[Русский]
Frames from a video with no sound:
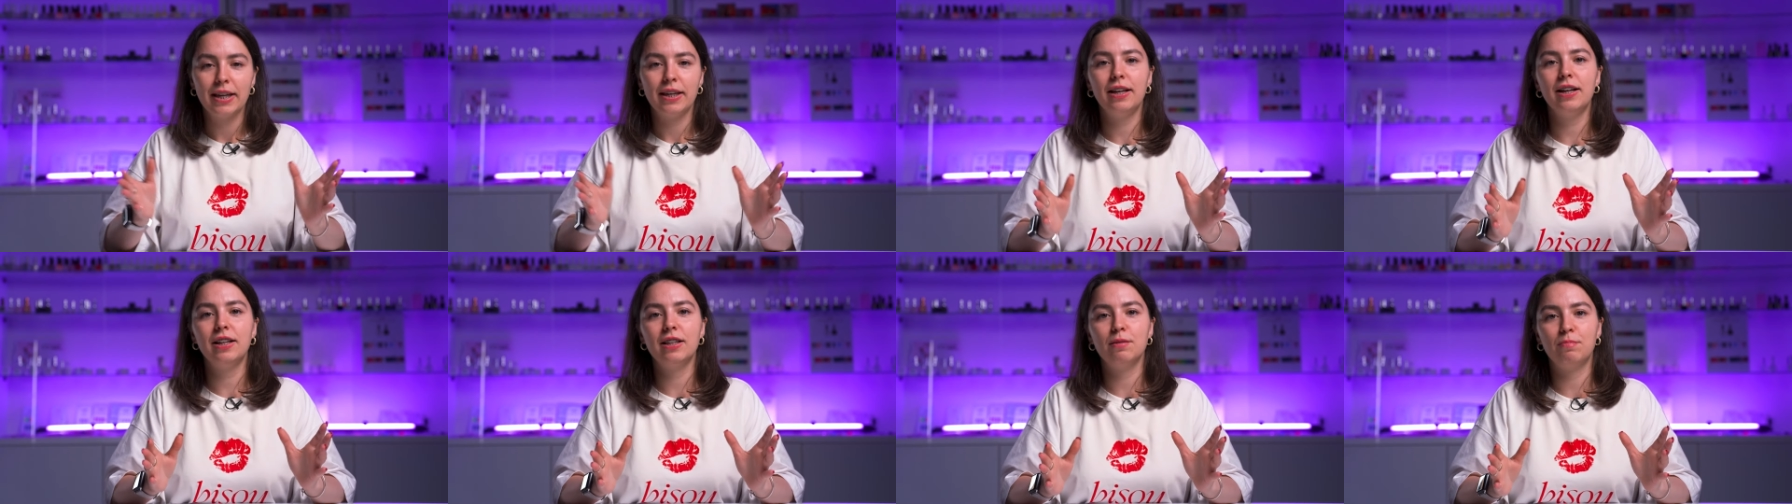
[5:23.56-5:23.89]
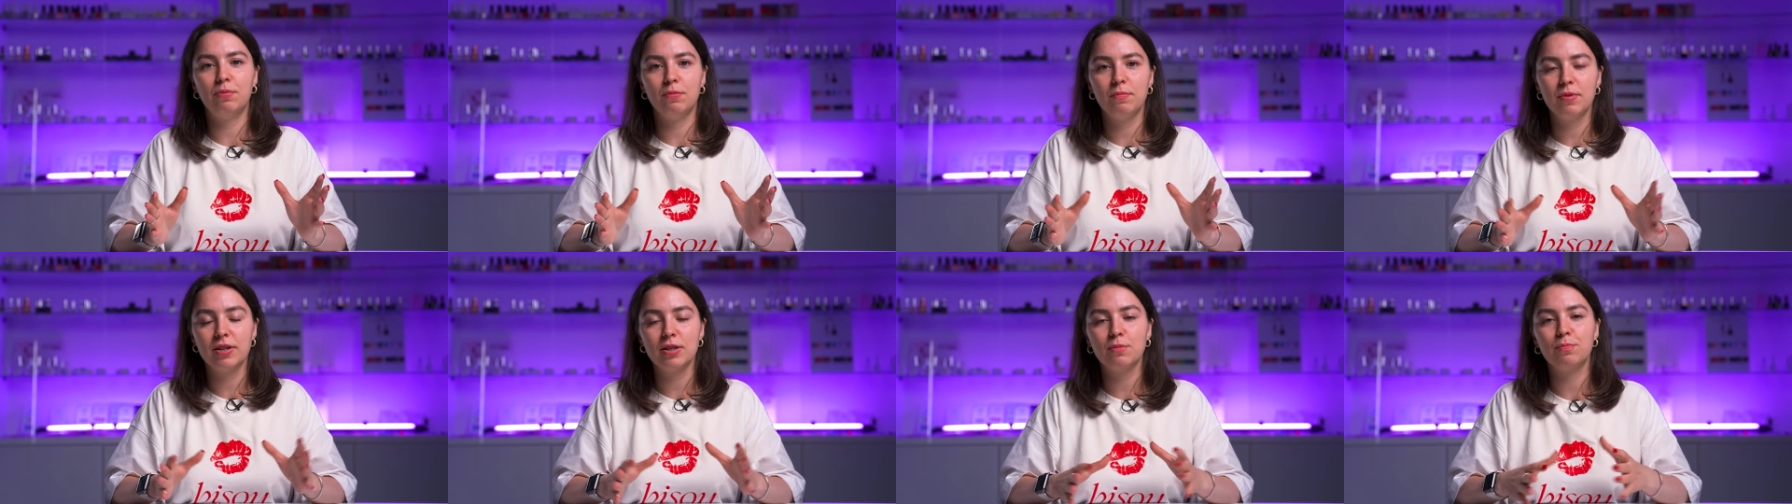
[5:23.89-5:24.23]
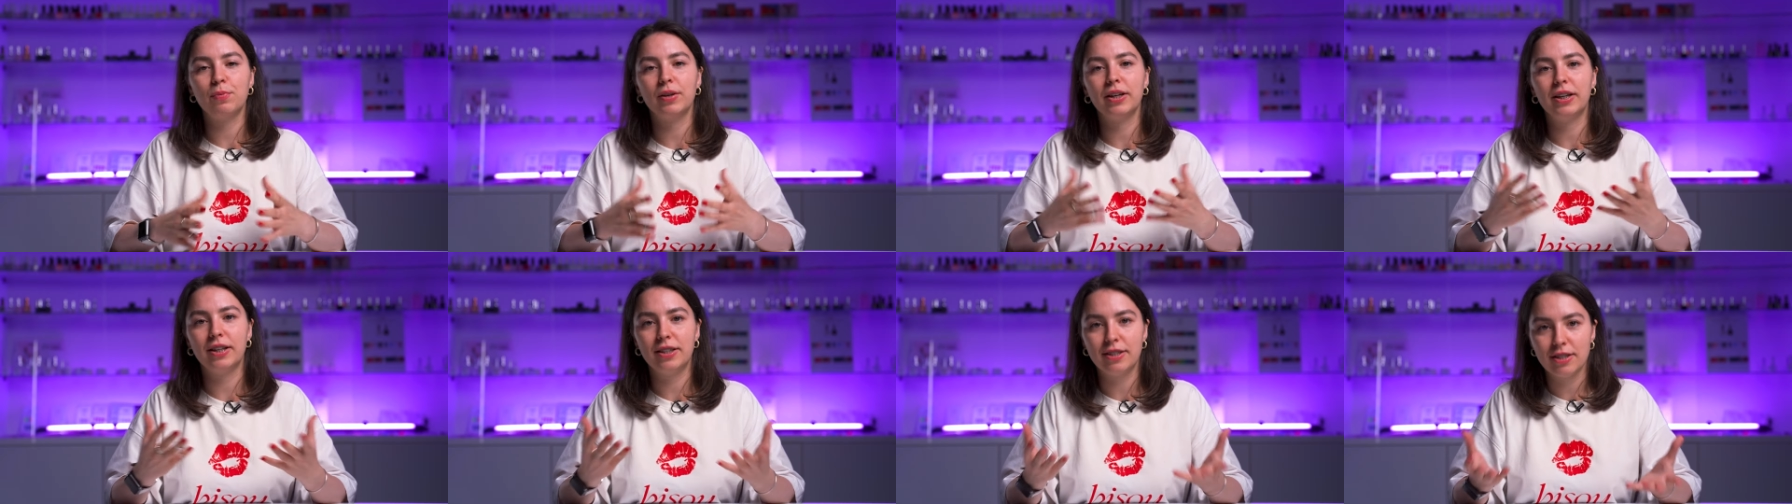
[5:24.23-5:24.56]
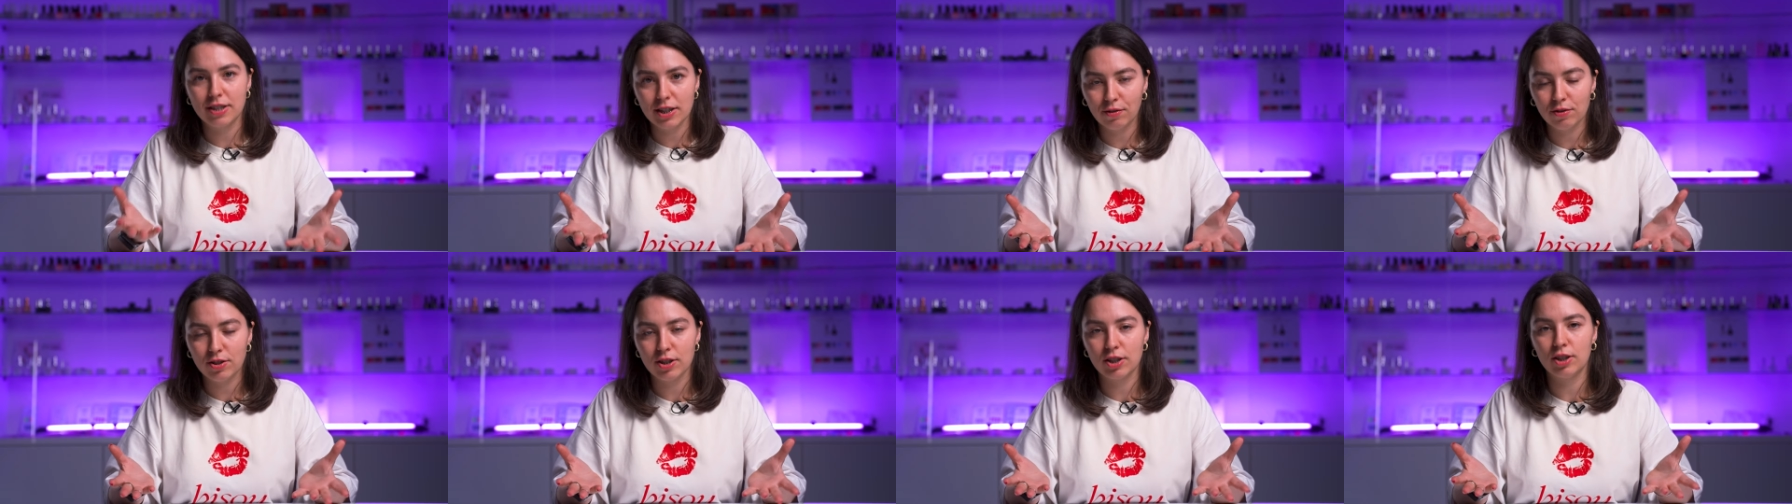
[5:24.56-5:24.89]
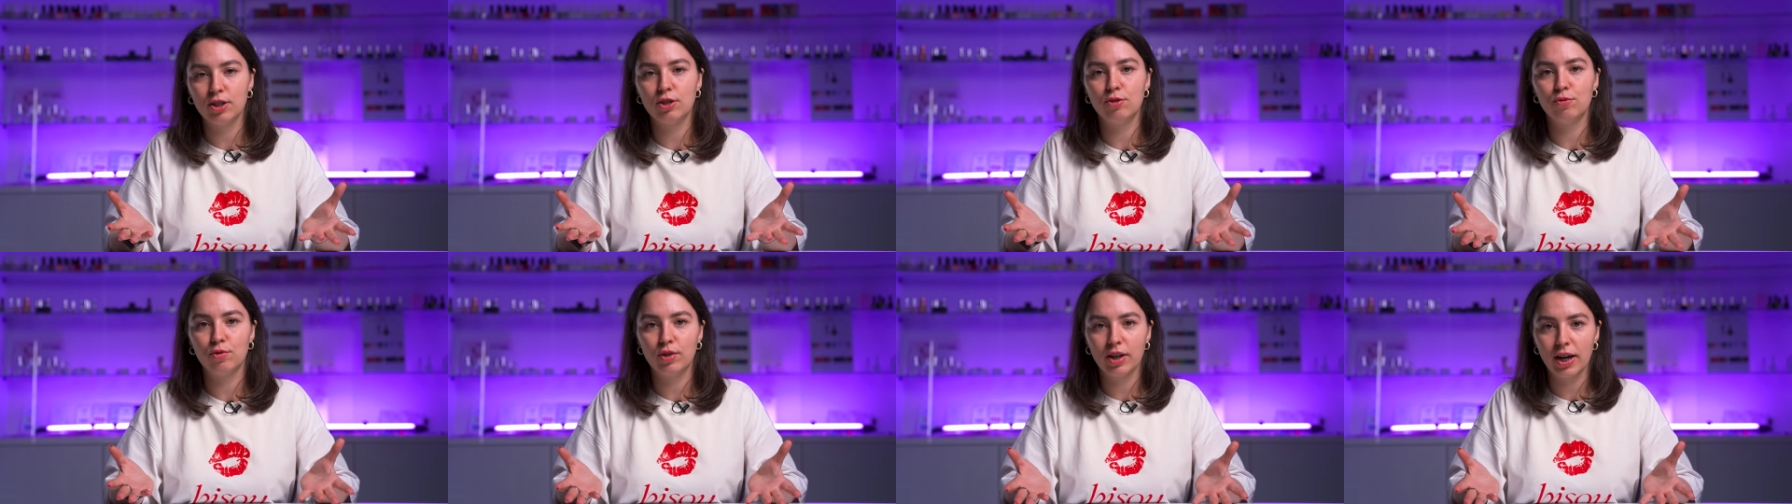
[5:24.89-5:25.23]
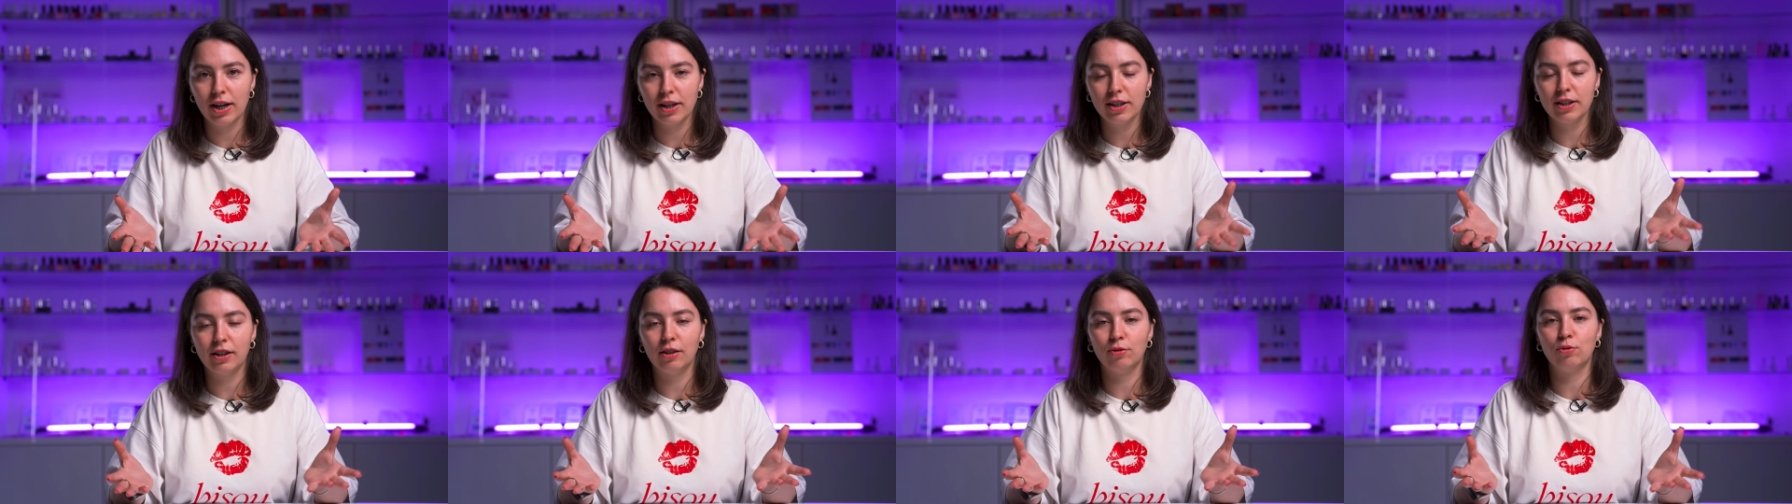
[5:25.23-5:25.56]
или, например, спроектировать
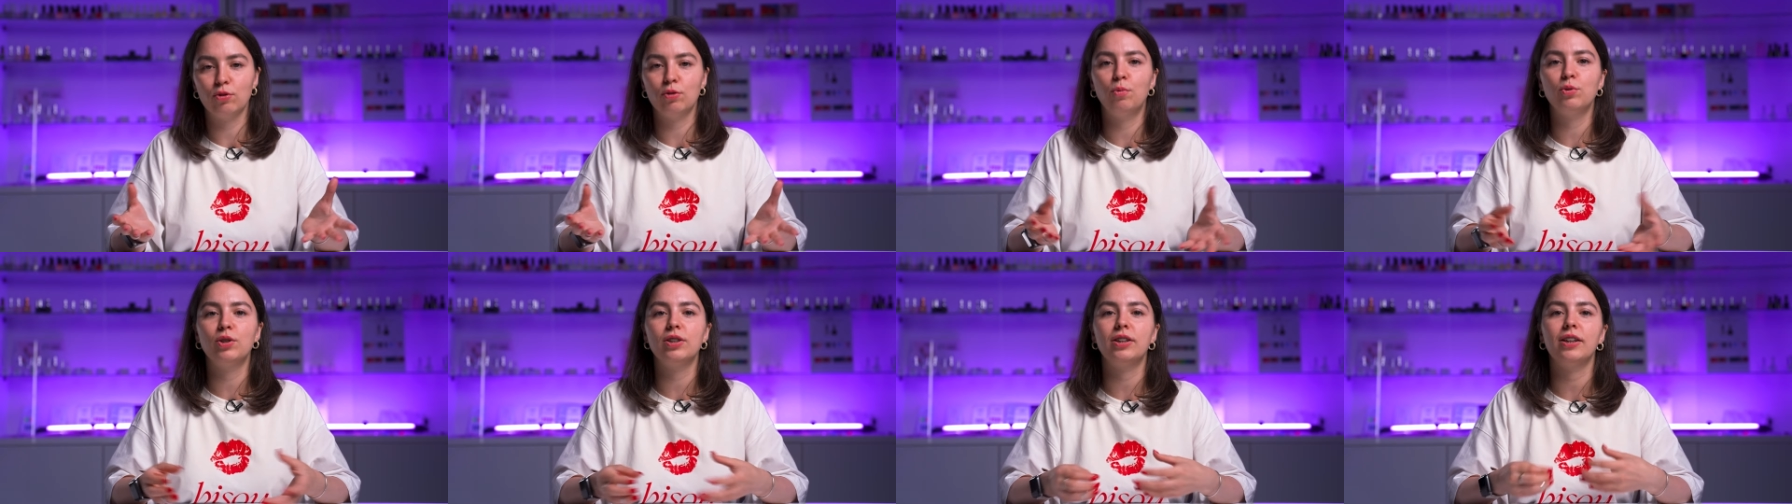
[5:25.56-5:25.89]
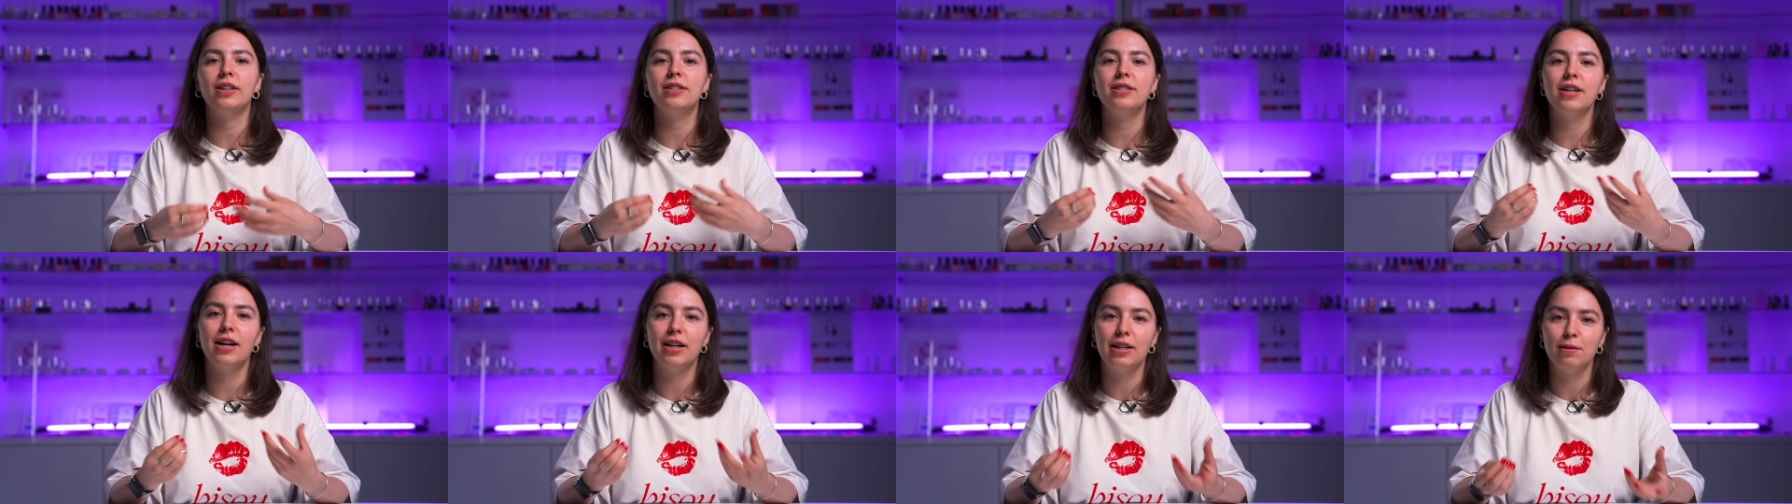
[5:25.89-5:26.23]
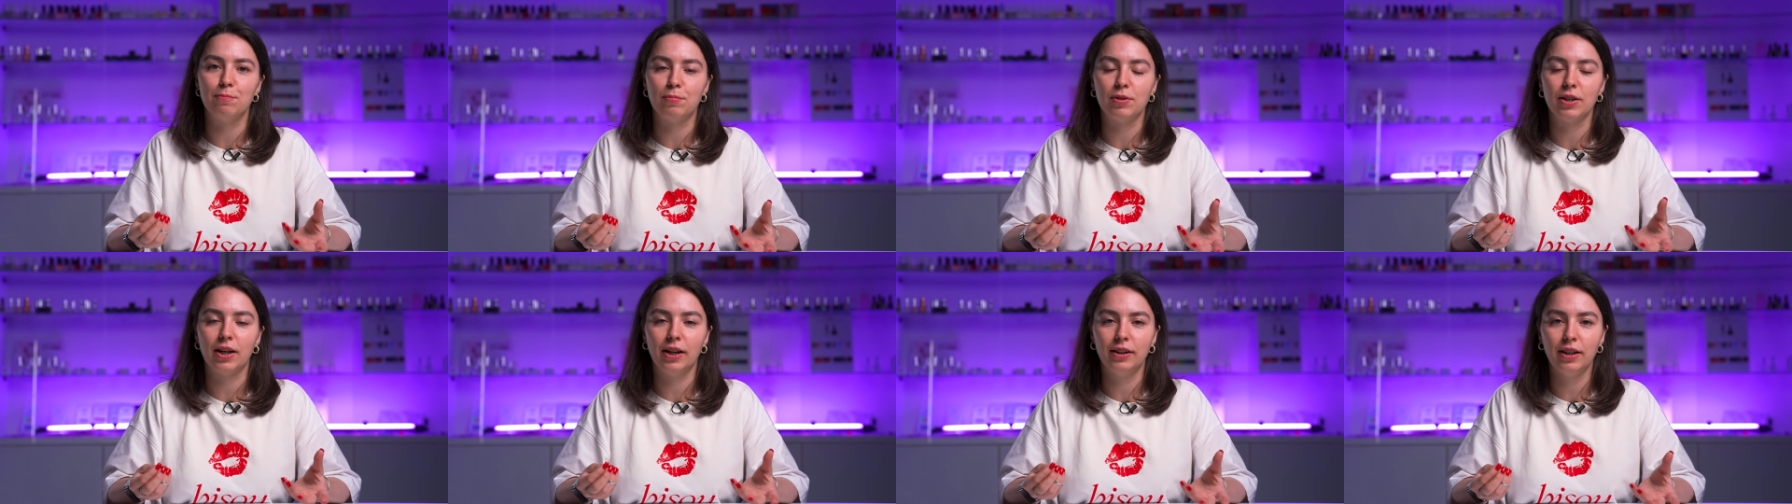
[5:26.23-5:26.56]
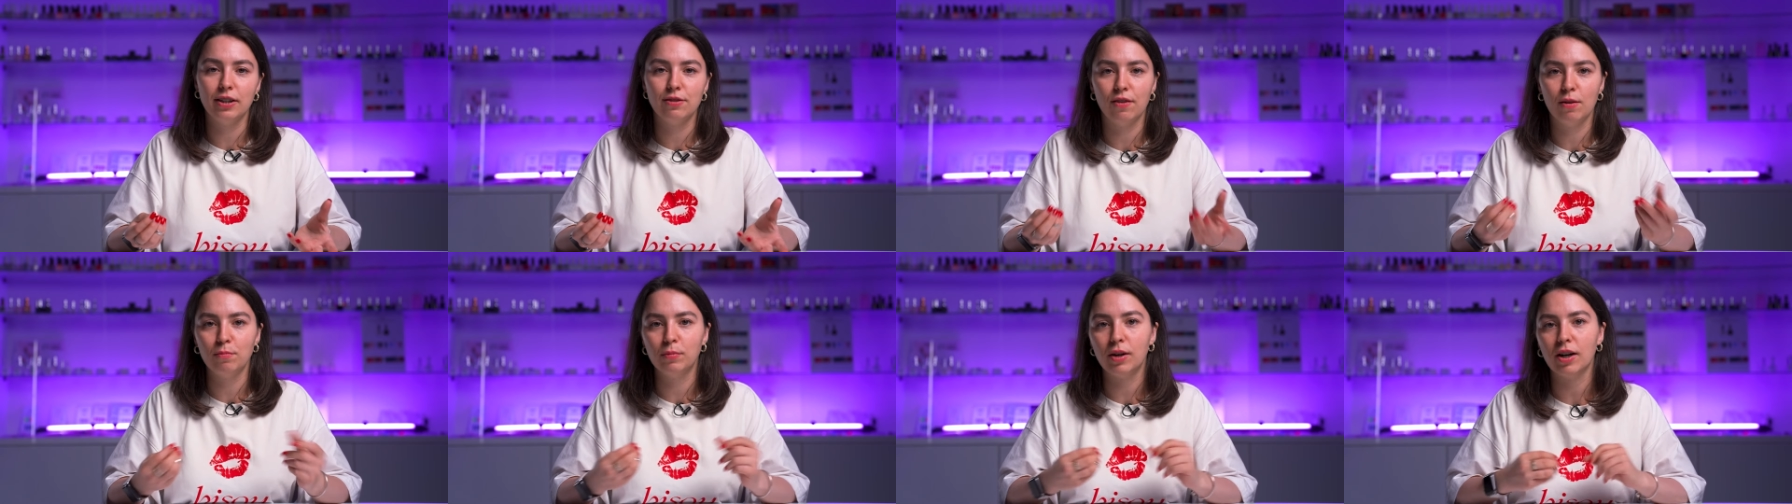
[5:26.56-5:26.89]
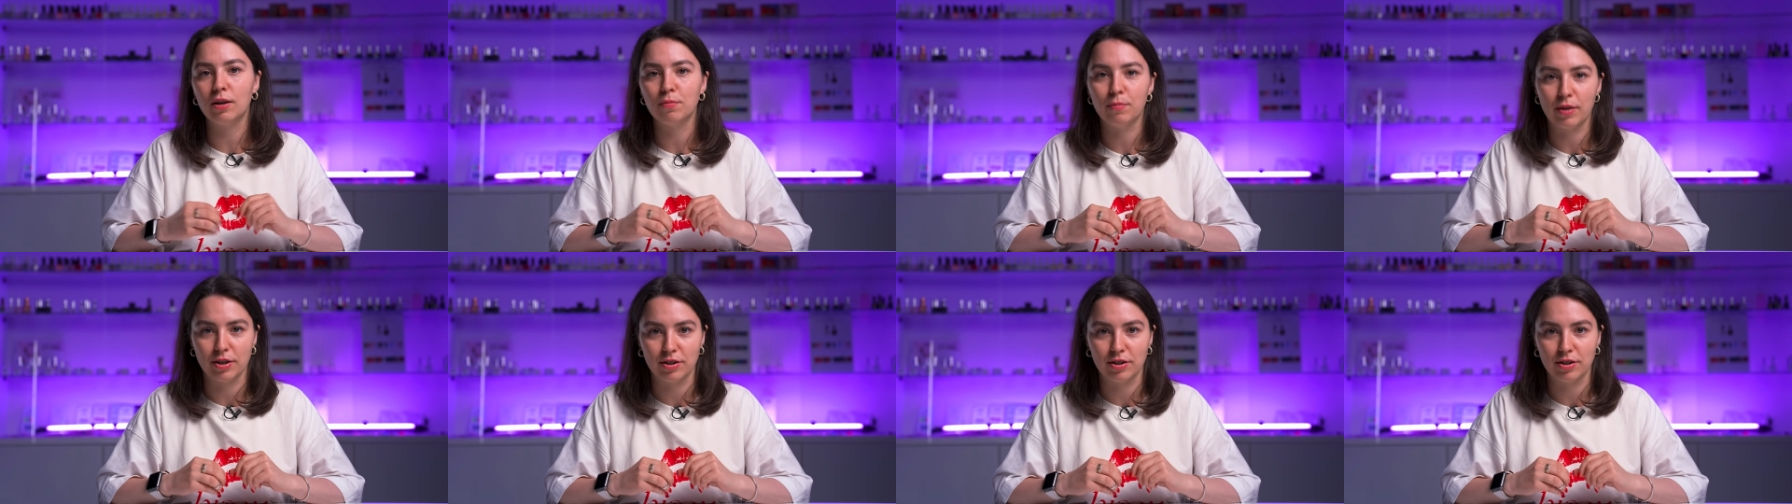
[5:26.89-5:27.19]
индивидуальный, который будет идеально подходить вам как